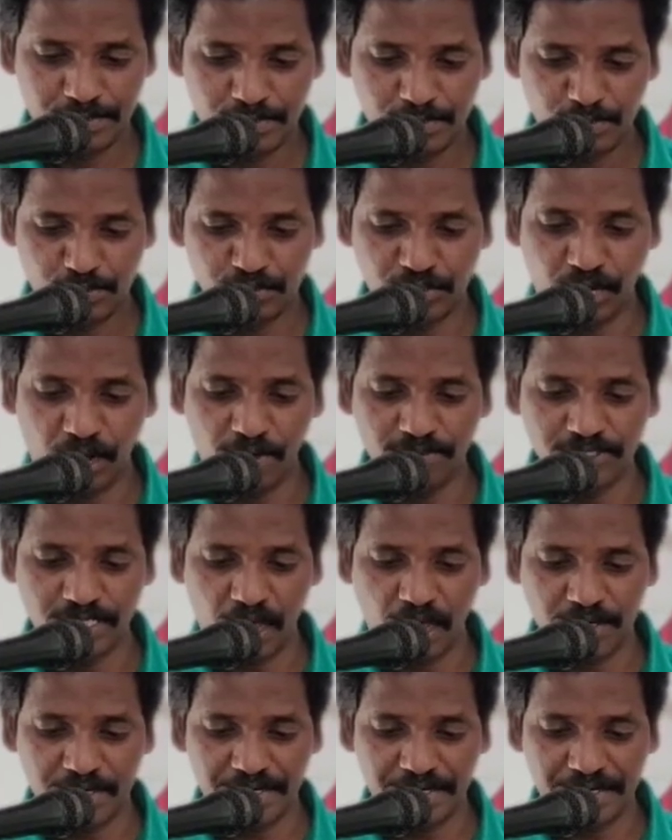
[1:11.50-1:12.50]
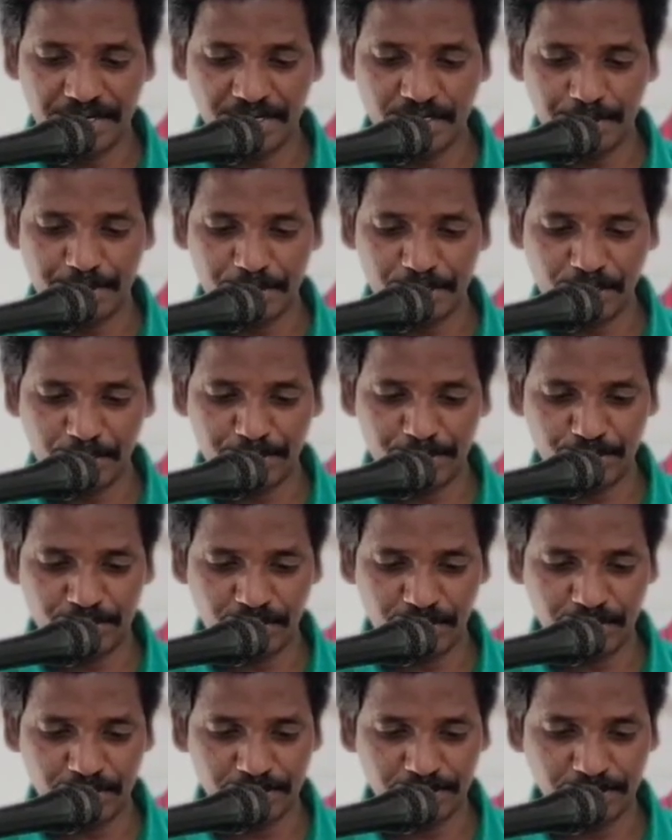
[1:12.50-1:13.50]
முதலாவதாக எழுதப்பட்ட
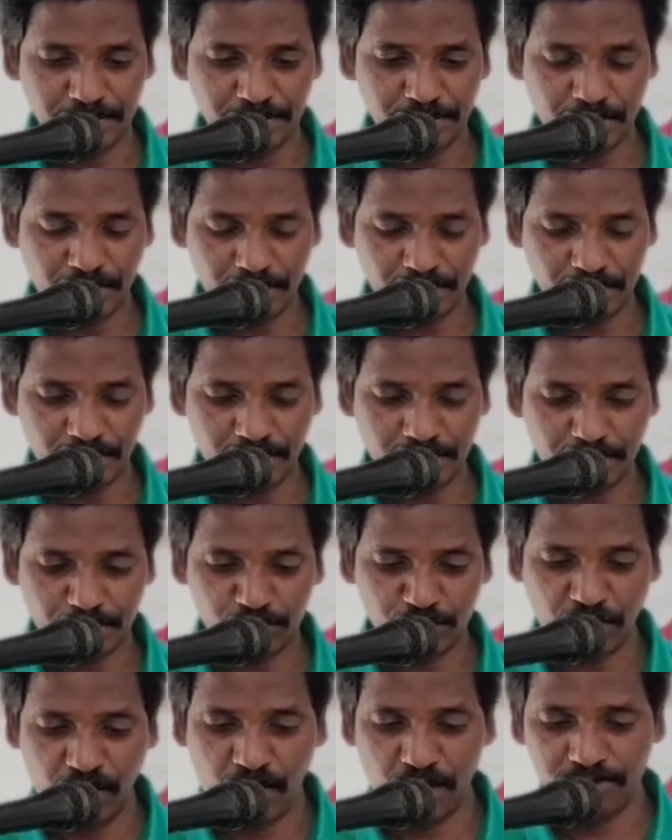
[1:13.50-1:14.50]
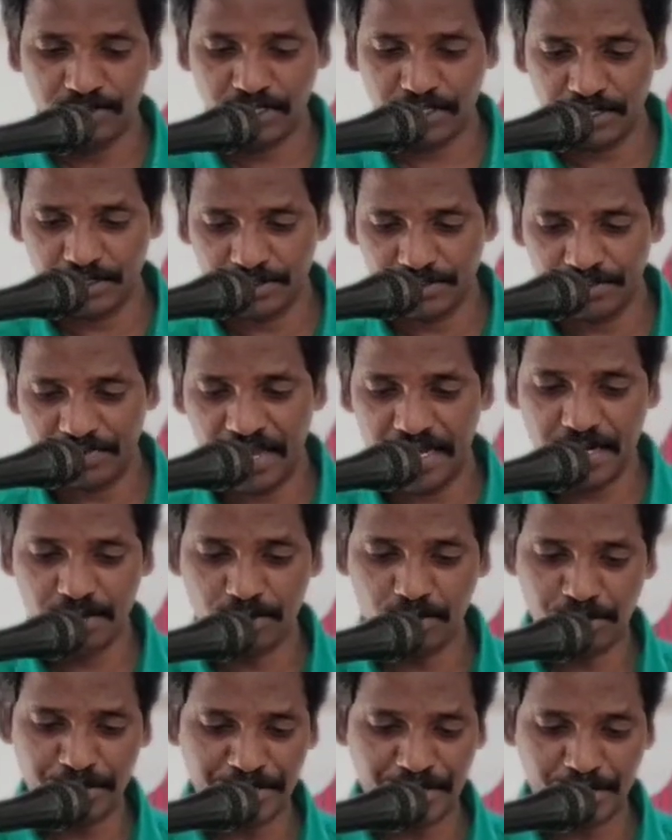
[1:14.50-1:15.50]
புத்தகம் முதலாவது
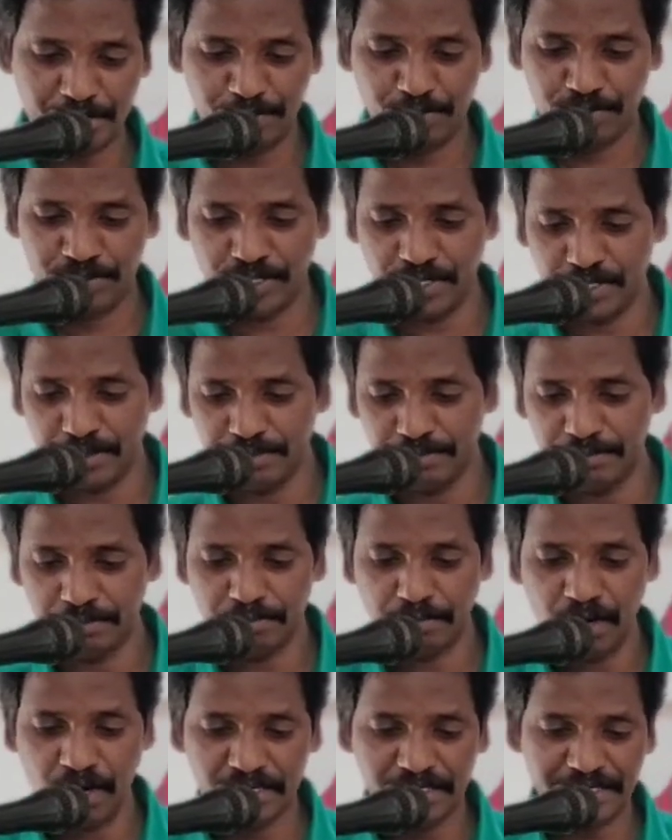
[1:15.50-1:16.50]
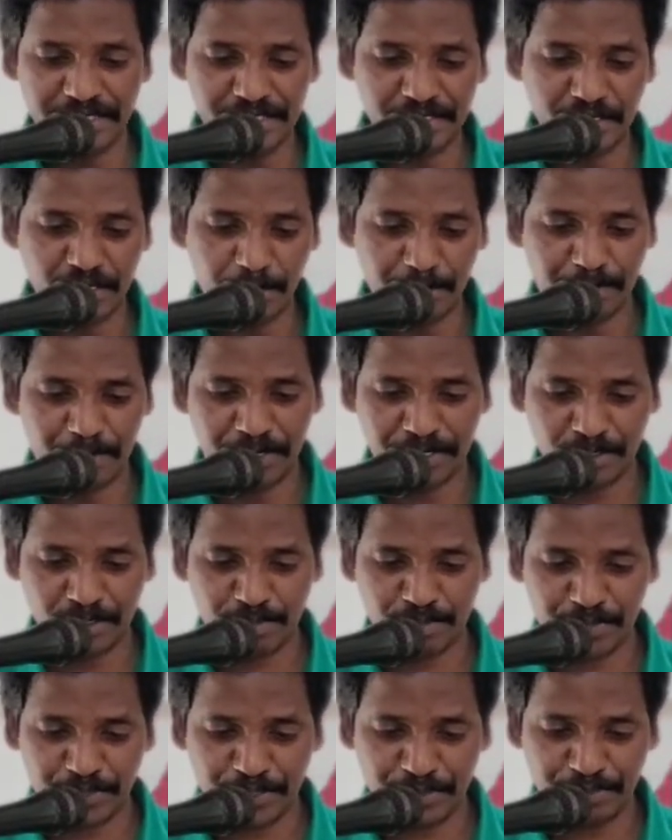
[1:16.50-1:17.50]
வைக்கக்கூடிய புத்தகம் மார்க் என்று நாம்
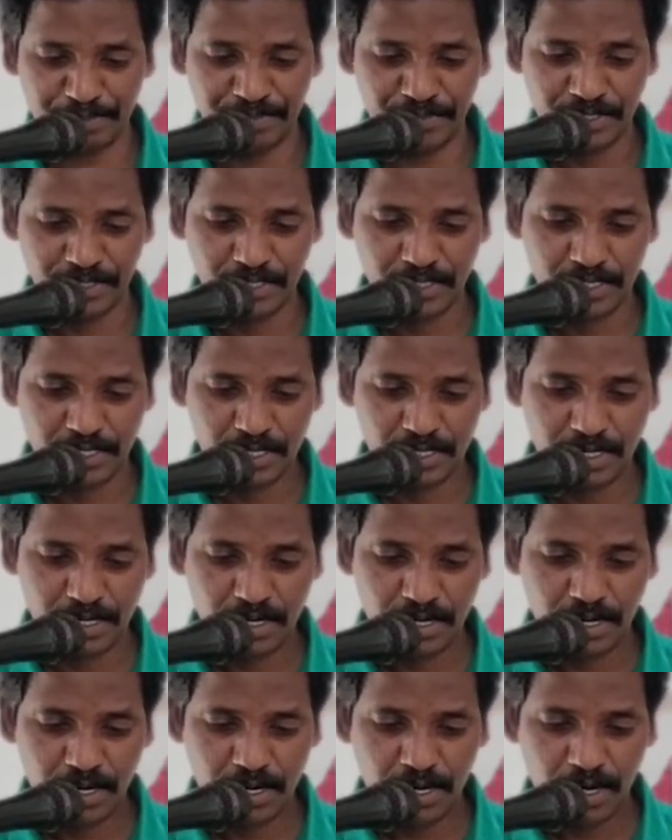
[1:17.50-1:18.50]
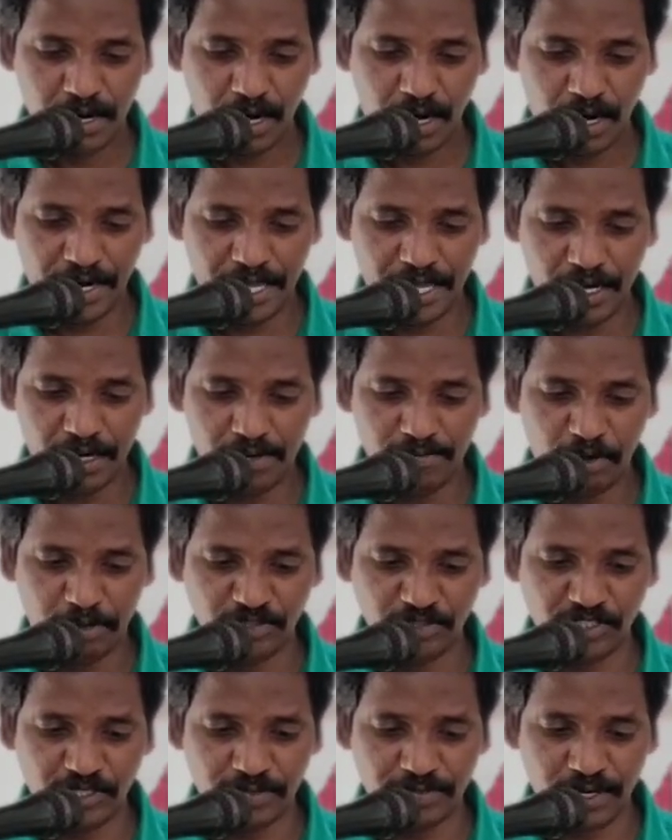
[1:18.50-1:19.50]
பார்க்க முடியும் ஆனால்
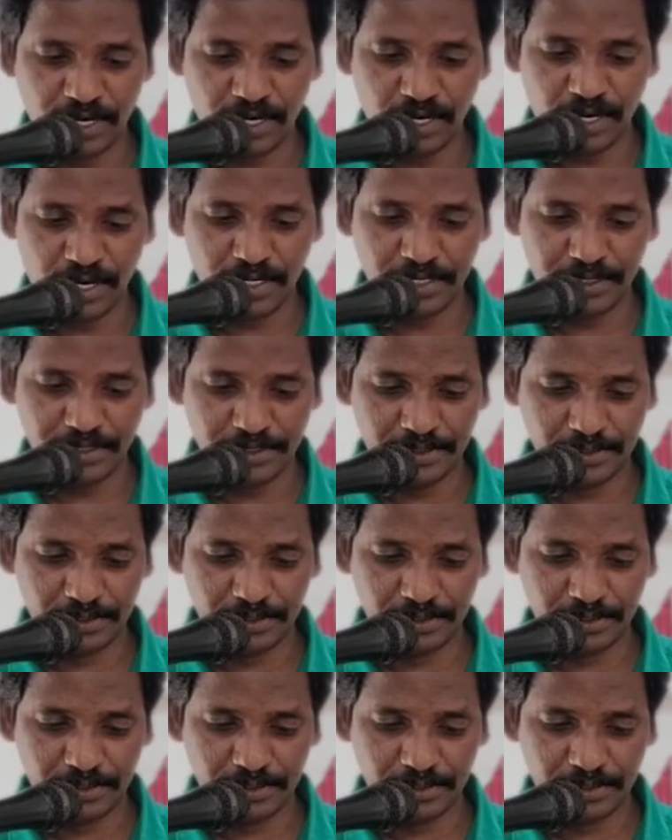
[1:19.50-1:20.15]
வம்ச வரலாறு